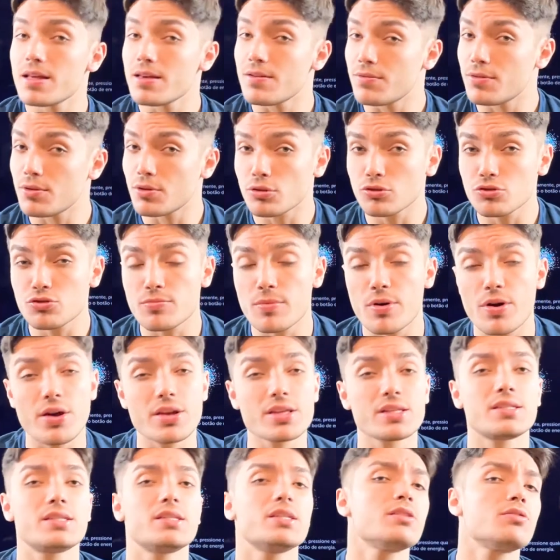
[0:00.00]
virou um dos
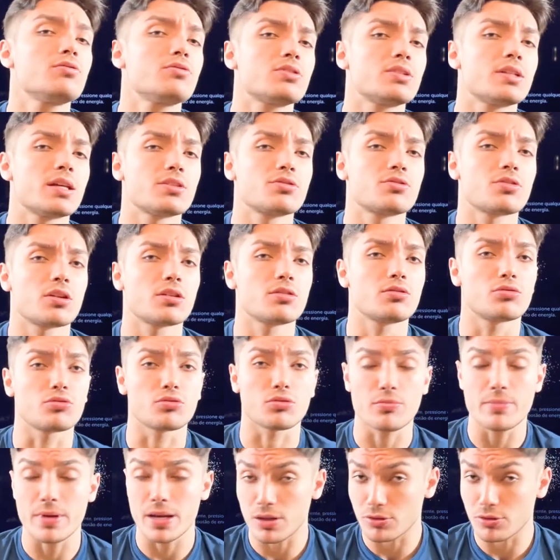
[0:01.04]
maiores ídolos da história do clube,